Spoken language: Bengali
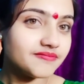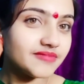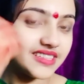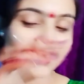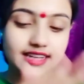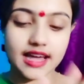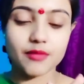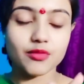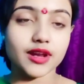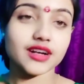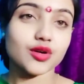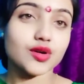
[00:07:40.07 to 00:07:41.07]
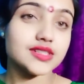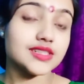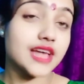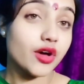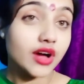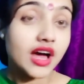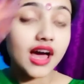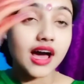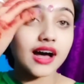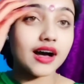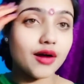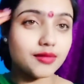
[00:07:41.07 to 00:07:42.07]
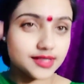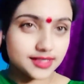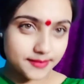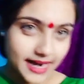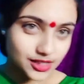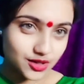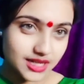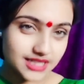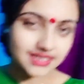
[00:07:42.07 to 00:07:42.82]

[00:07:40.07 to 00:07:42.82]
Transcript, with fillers: মেহেন্দিটা কেমন একটা করেছে যাই হোক অবশেষে বাড়ি চলে